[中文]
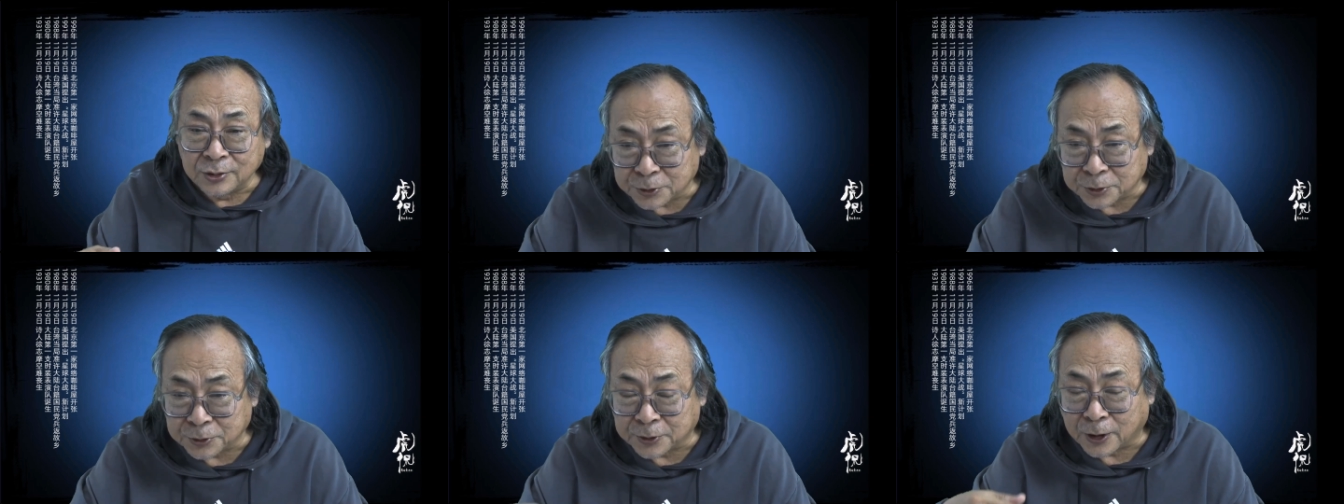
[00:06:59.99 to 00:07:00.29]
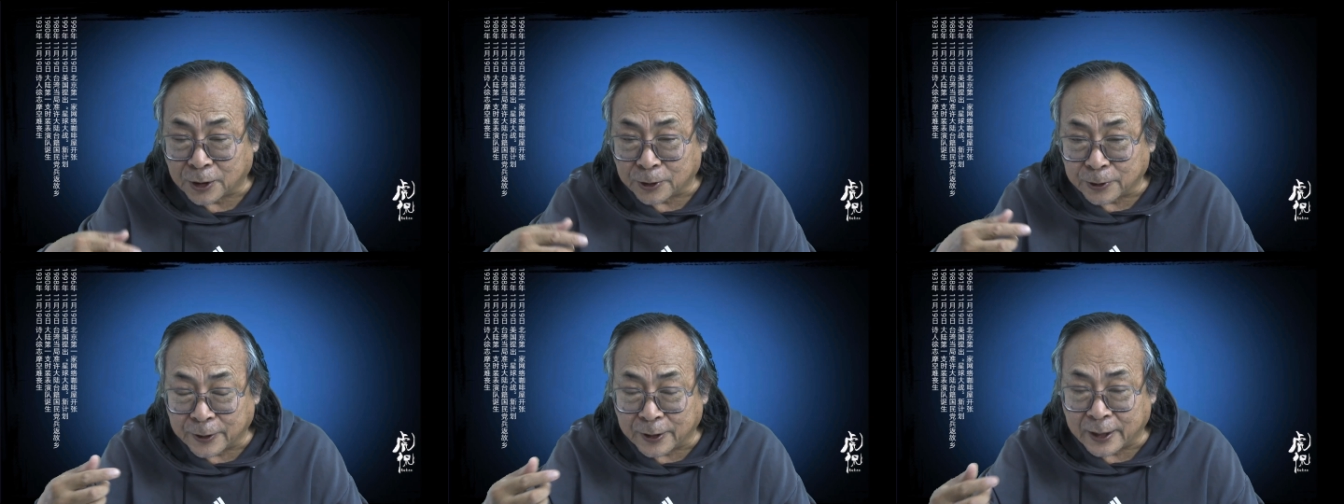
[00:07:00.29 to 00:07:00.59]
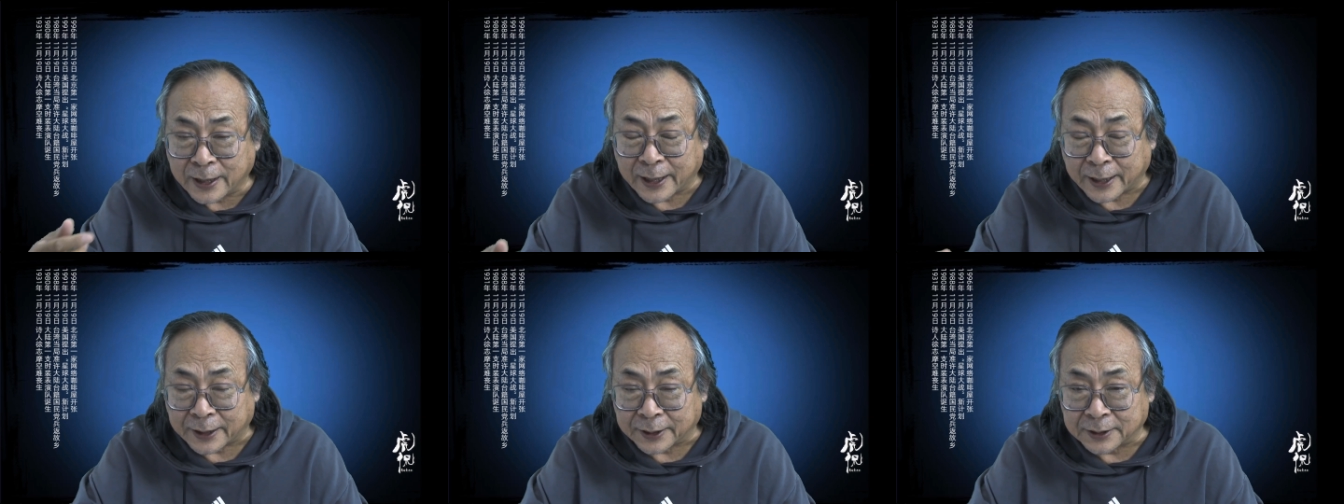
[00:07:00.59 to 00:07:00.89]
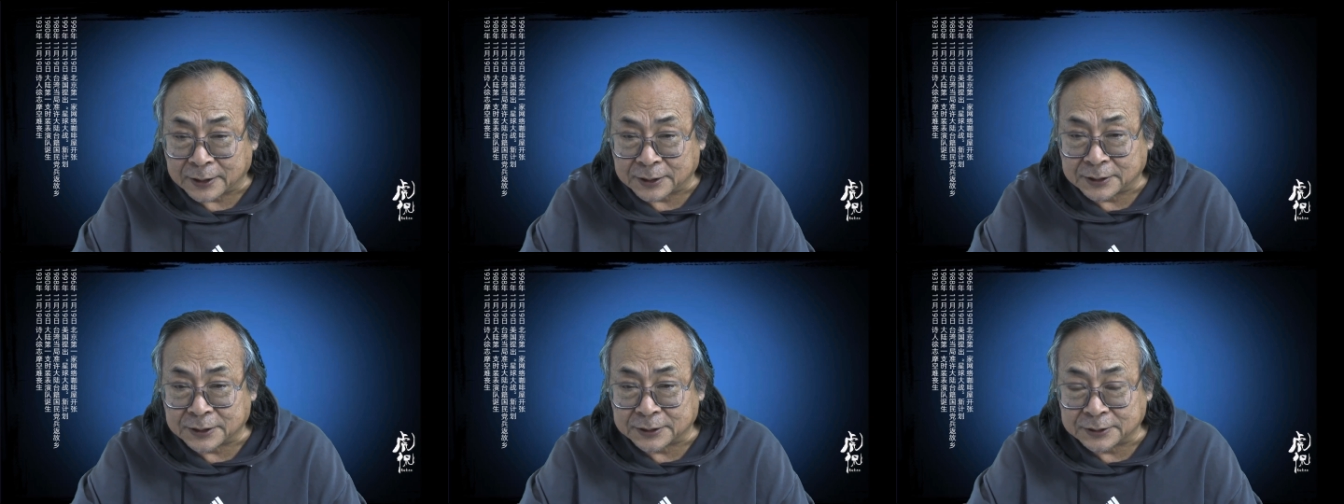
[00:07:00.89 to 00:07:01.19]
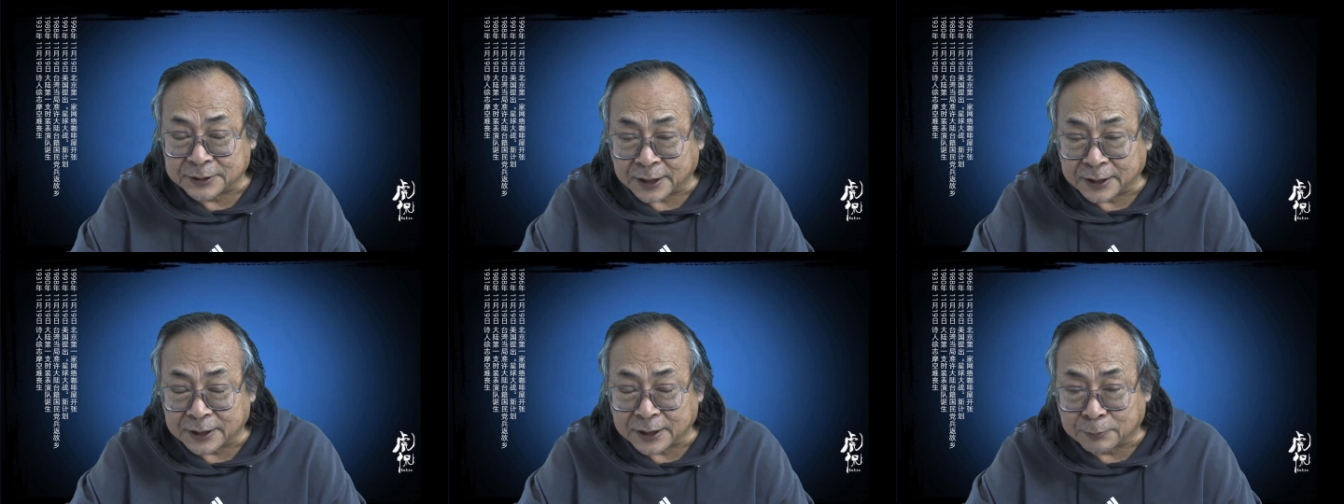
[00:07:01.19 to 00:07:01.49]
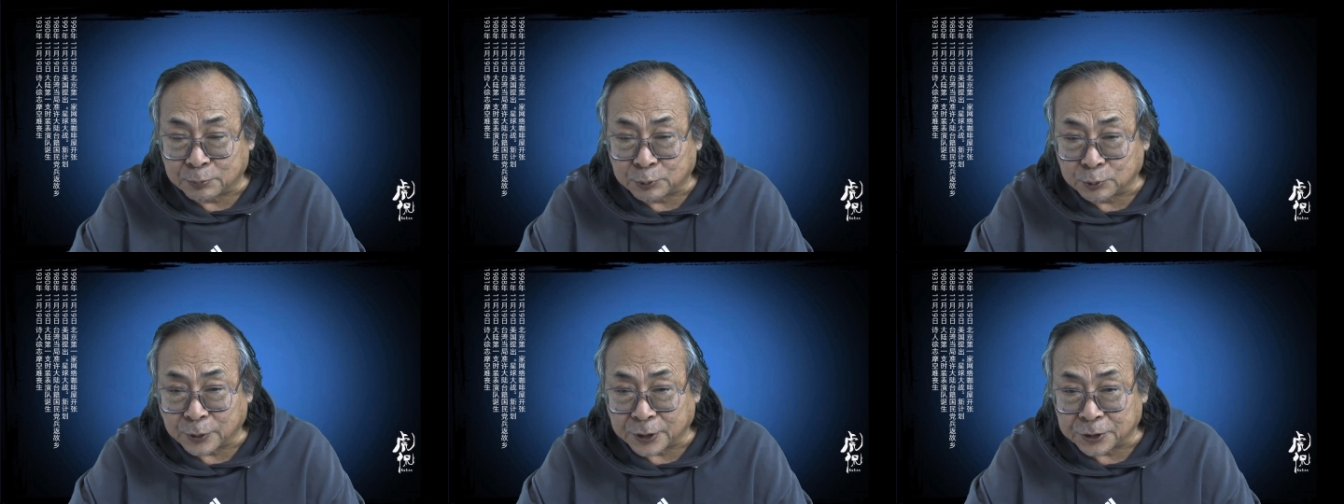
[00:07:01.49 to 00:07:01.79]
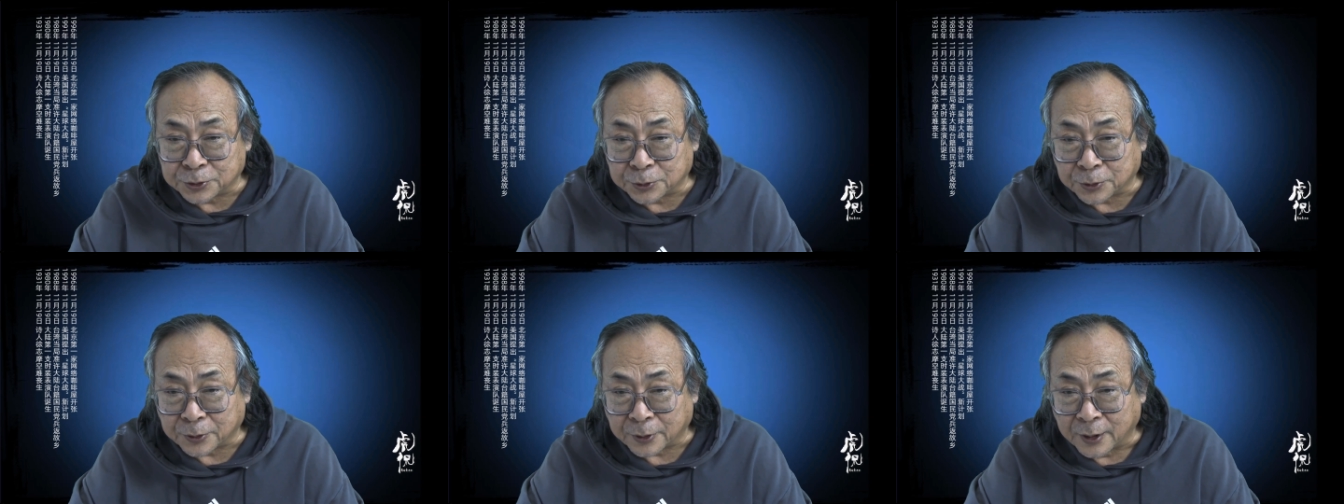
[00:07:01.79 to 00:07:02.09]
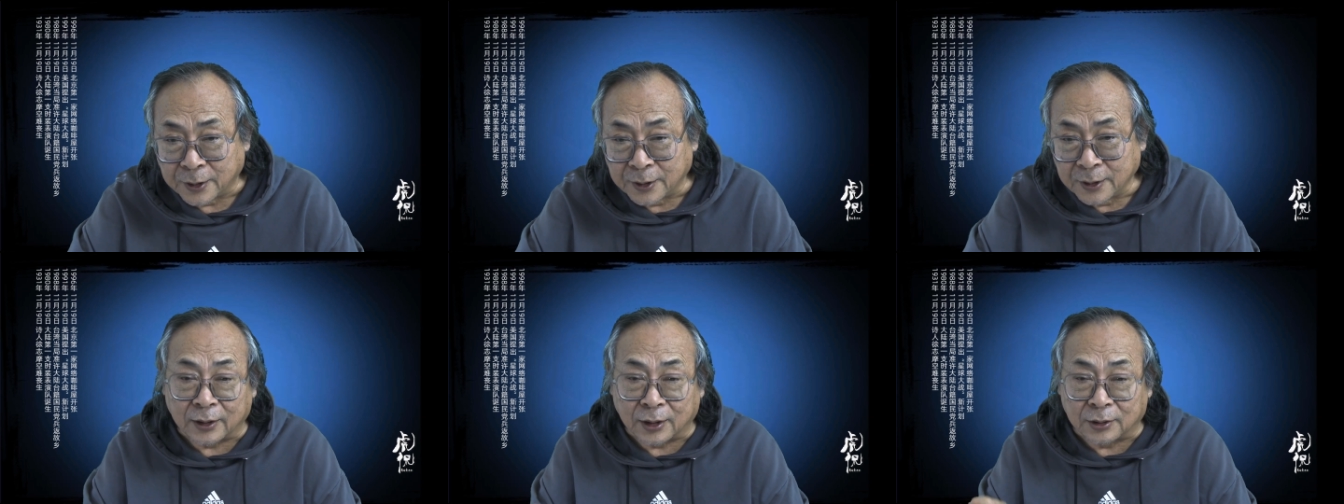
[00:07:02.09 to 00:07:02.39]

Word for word: 去到欧阳海这个生前这个部队去